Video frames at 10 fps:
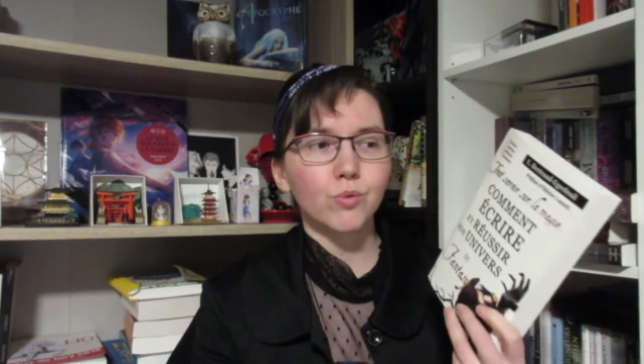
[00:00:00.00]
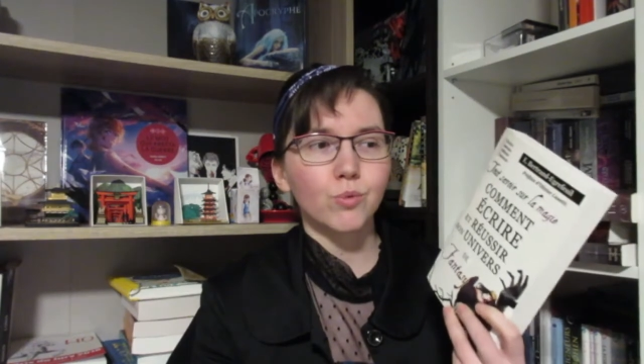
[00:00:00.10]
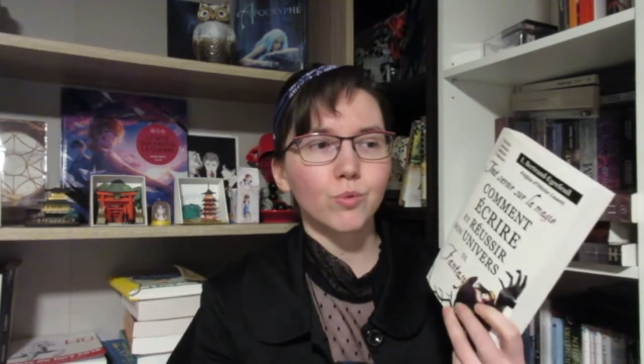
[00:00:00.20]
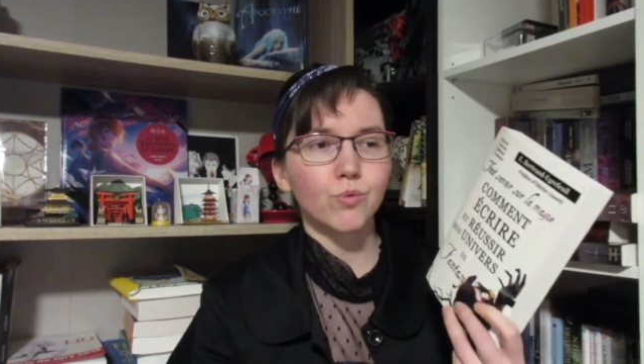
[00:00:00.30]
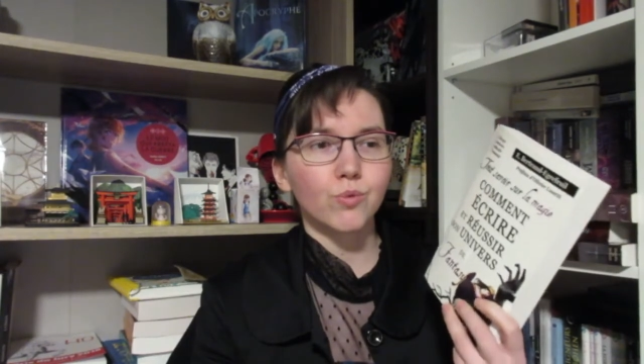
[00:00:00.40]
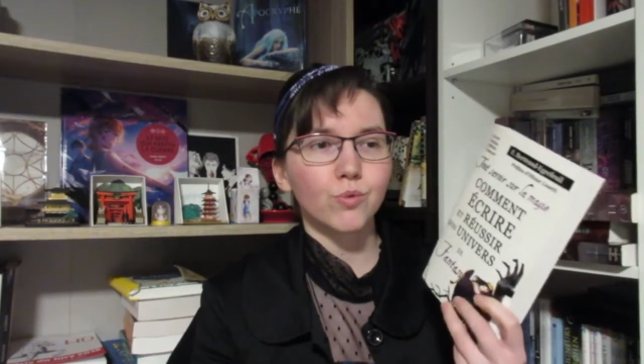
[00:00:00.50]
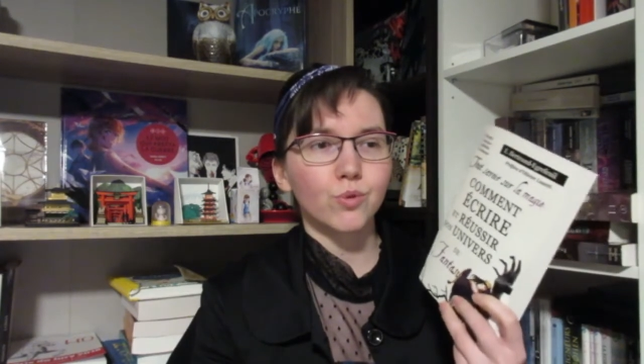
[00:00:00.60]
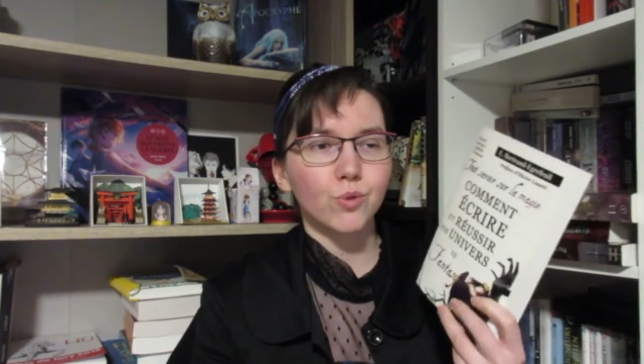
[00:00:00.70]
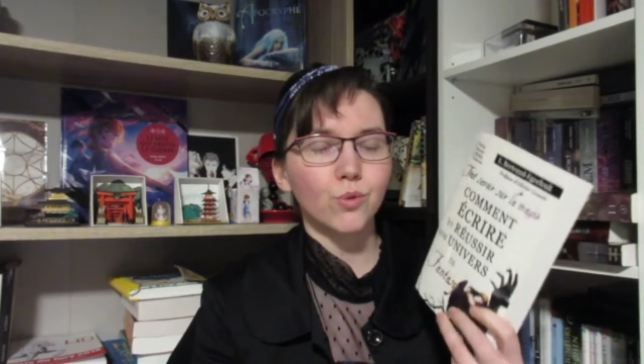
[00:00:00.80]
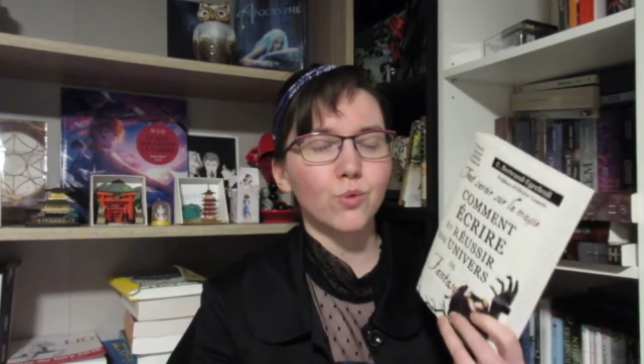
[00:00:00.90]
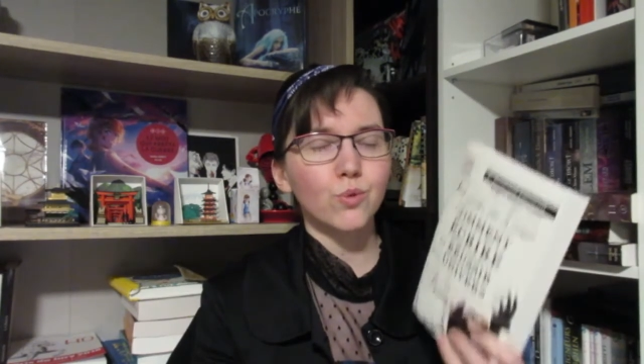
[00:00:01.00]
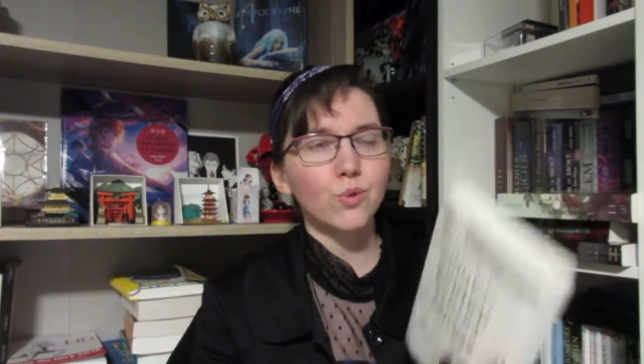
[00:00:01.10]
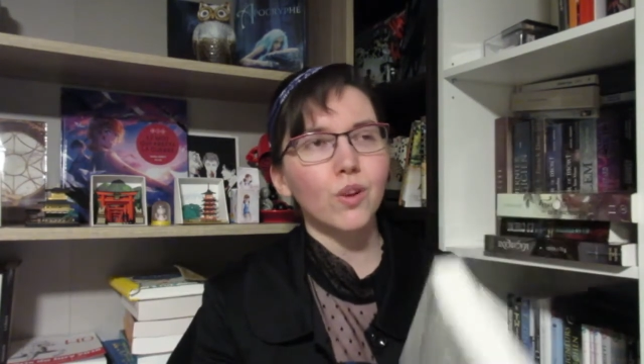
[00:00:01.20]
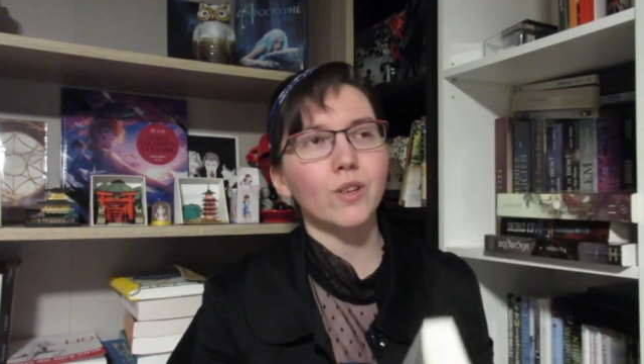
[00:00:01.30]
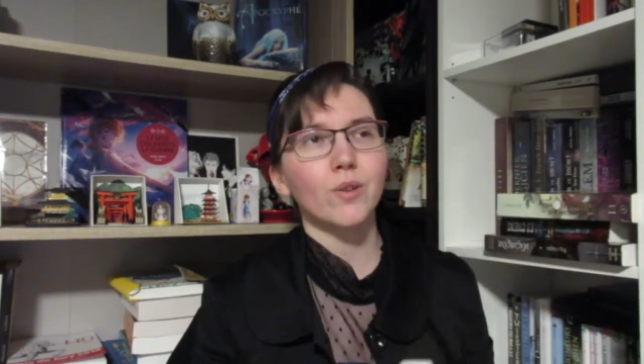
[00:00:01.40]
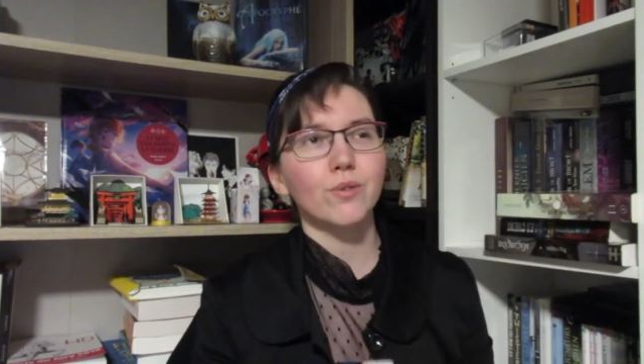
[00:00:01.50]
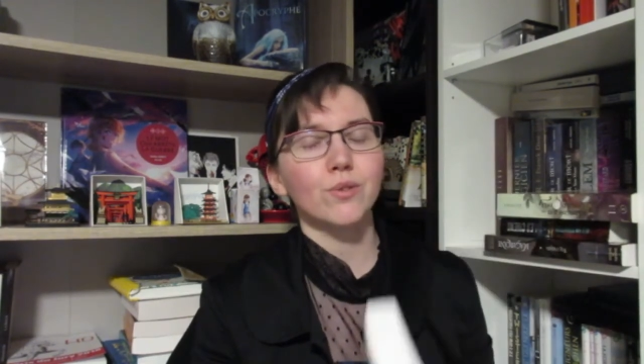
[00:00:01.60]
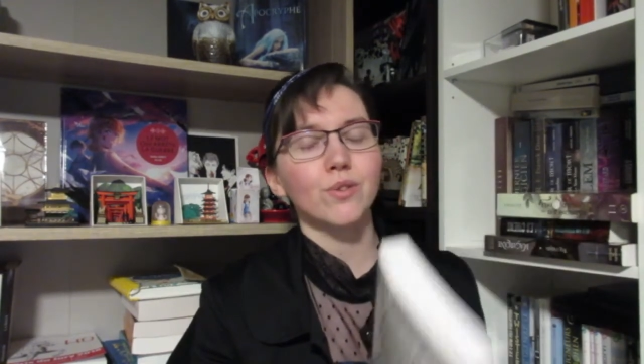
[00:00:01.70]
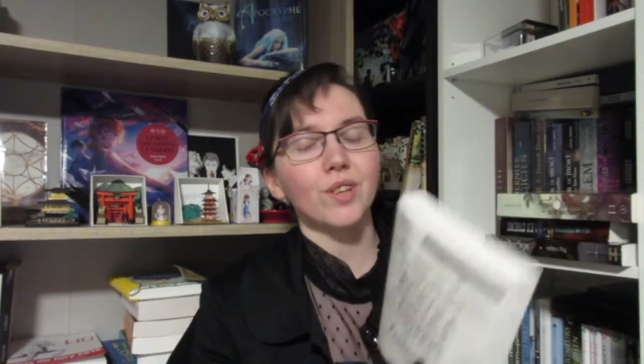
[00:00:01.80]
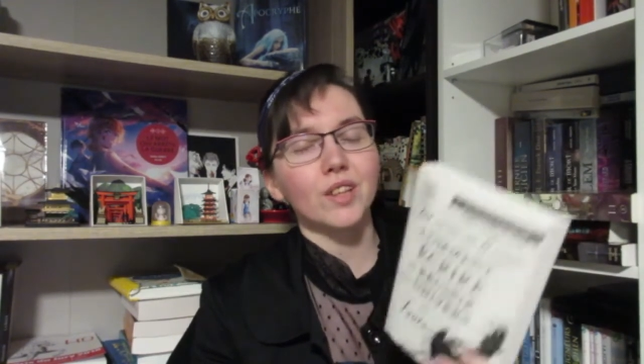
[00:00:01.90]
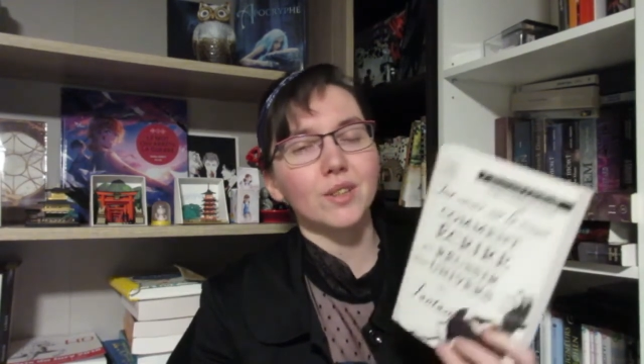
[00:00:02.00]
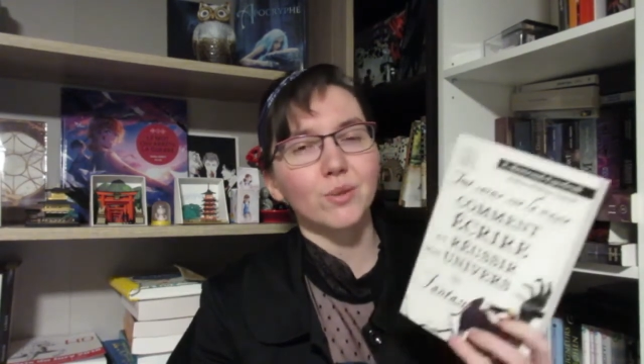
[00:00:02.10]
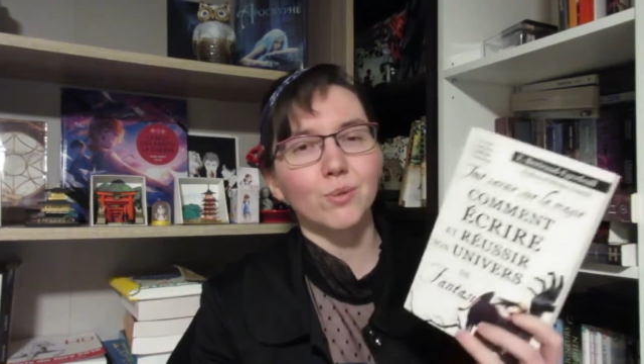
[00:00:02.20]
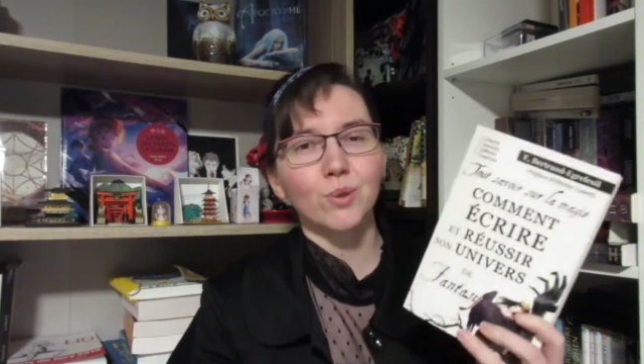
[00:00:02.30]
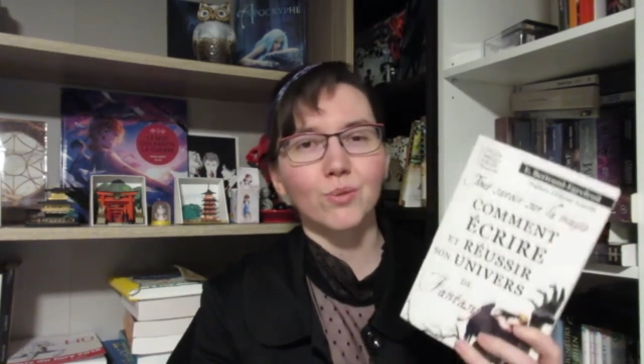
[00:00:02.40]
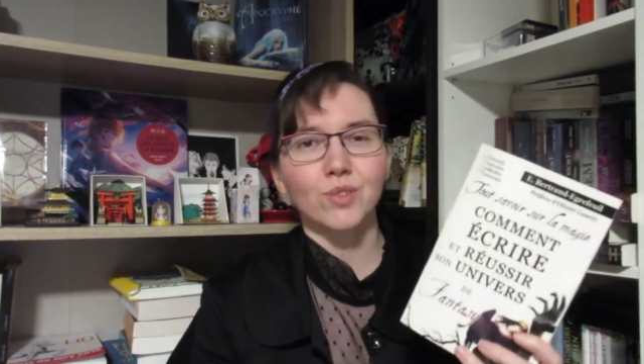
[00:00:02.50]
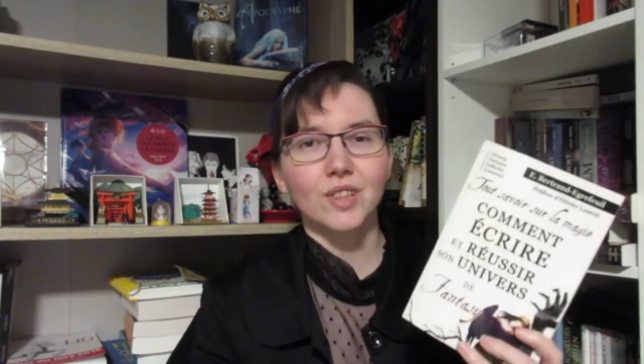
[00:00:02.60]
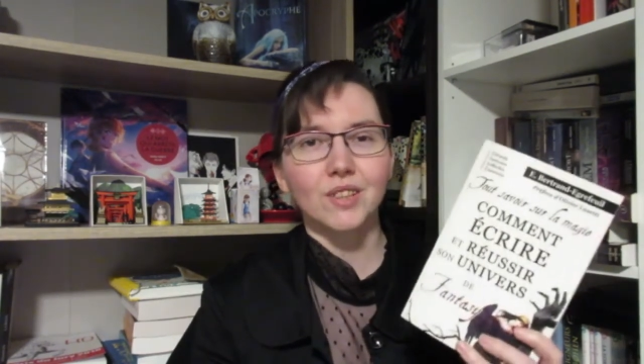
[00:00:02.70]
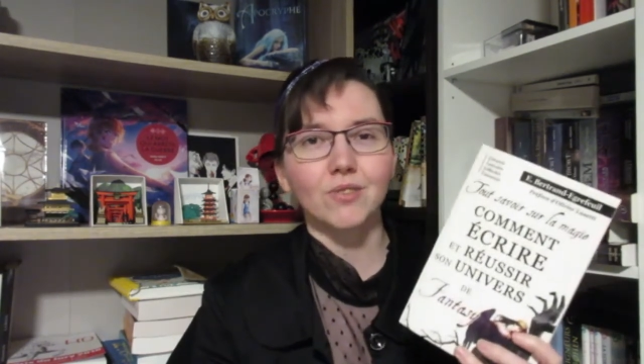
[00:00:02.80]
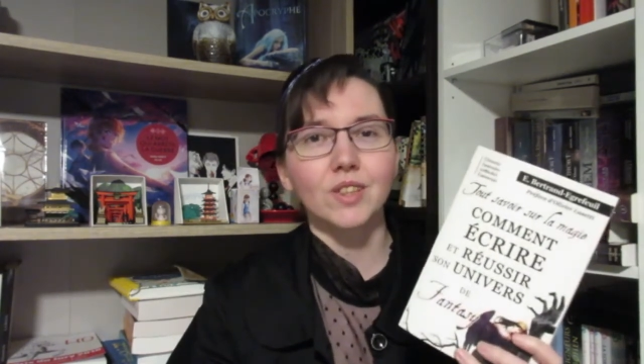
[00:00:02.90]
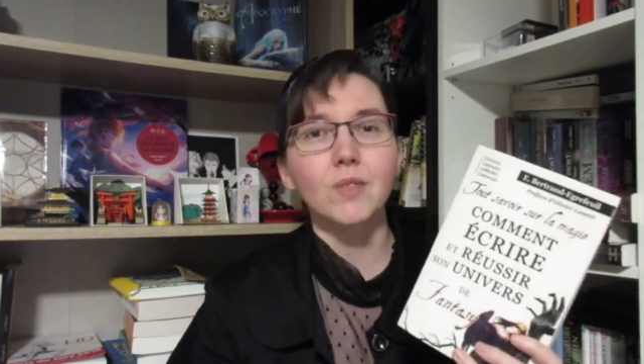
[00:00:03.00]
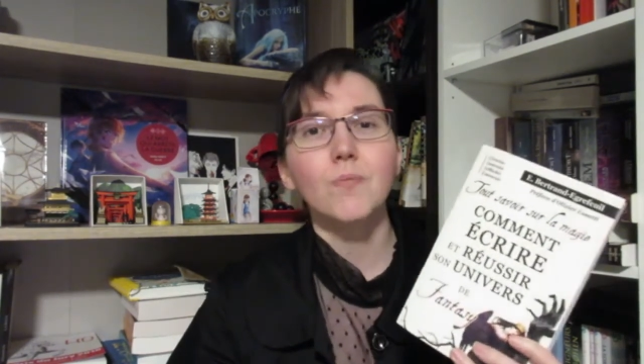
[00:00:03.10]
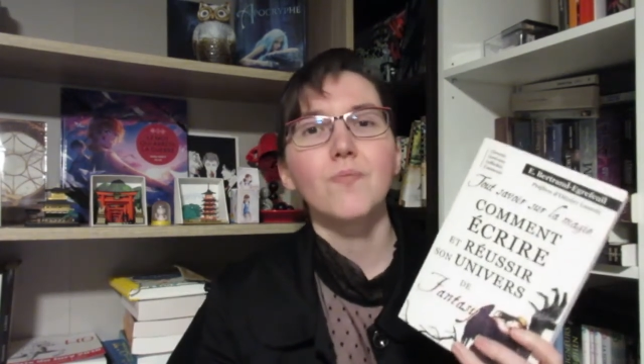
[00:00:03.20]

dont, tout ce à quoi vous devez faire attention quand vous écrivez,